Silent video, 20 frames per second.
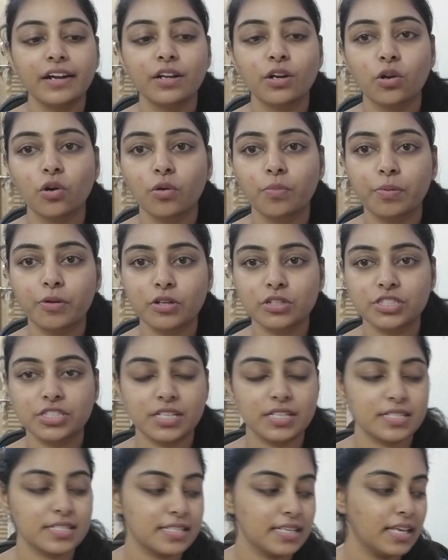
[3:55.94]
అండ్ లోపల
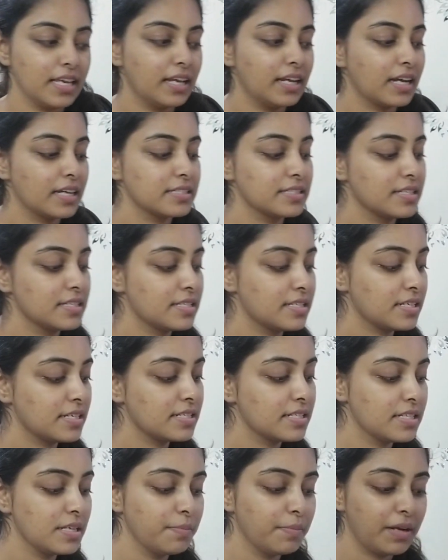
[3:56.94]
వచ్చేసి
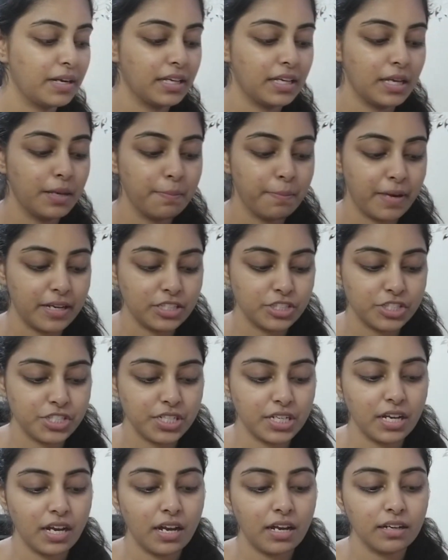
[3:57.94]
కన్సిస్టెన్సీ మనకి
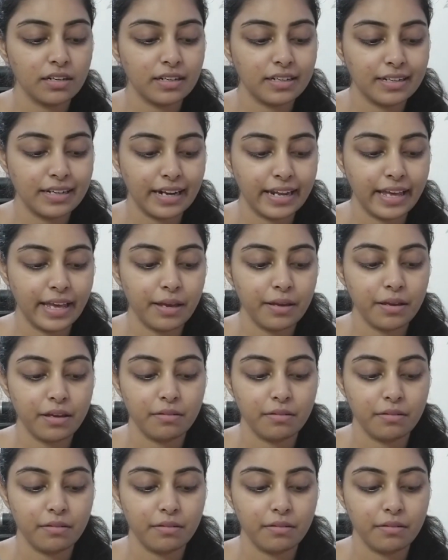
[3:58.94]
మంచిగా క్లే